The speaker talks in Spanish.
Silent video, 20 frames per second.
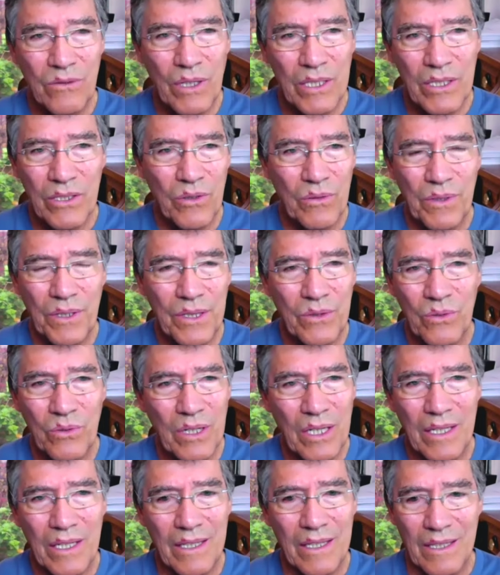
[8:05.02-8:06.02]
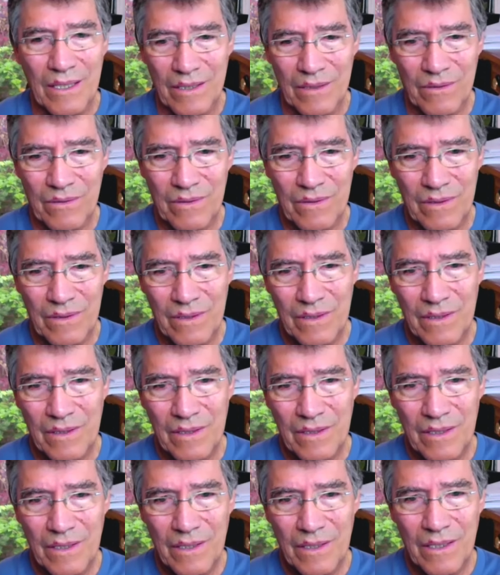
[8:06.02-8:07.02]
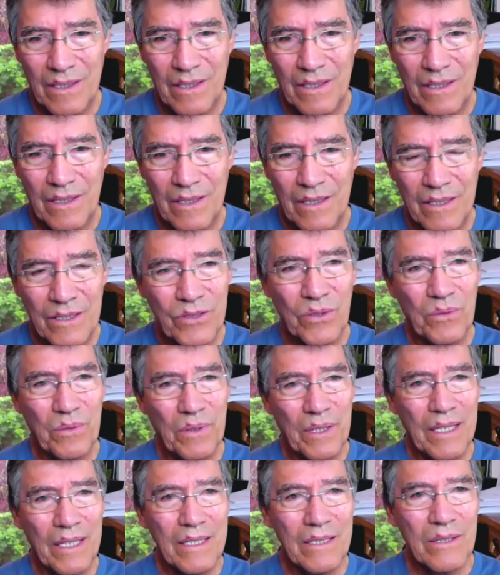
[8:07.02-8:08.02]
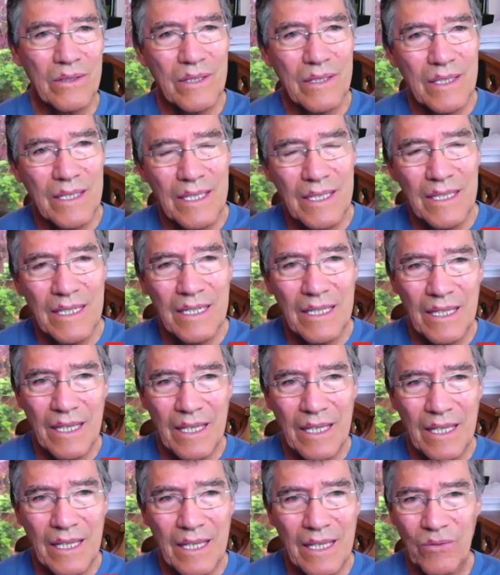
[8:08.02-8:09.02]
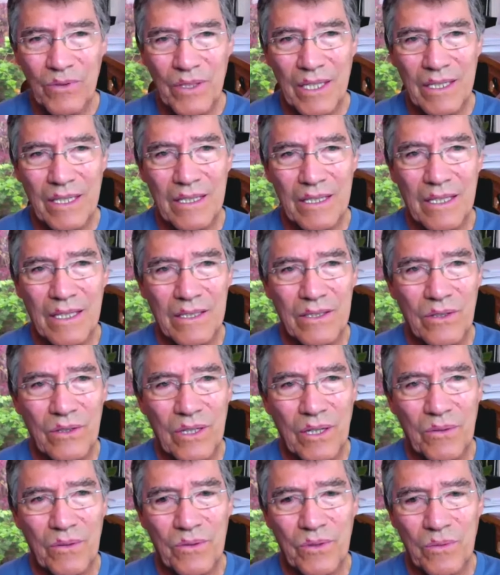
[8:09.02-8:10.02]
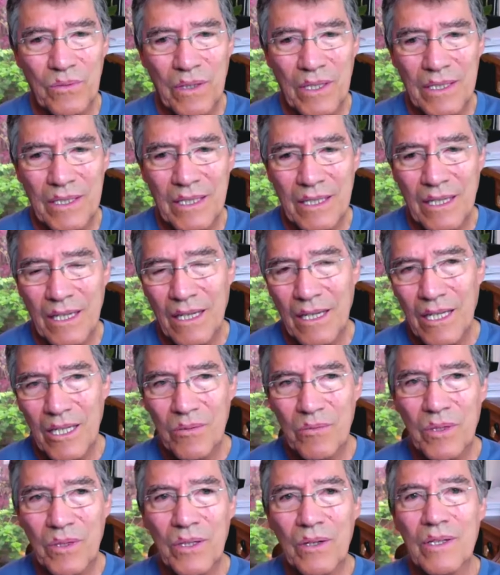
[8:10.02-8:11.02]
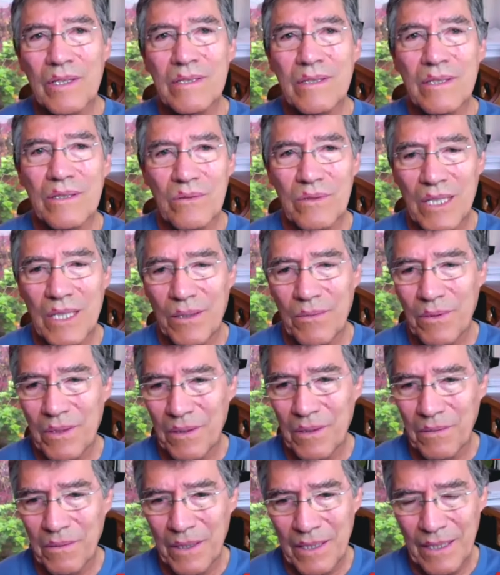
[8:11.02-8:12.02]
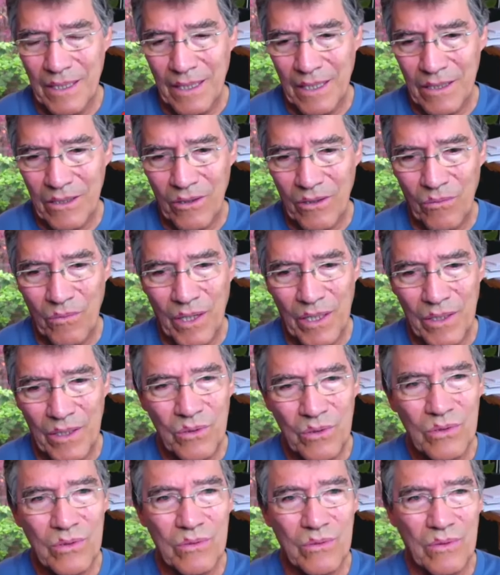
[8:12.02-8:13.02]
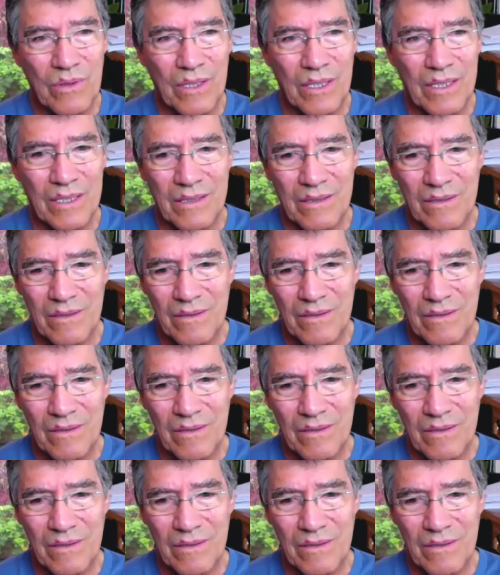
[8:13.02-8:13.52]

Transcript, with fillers: no hay cobertura de eso. Y sobre eso se quiere que haya una retención automática. Bueno, esto es una barbaridad con mayúsculas.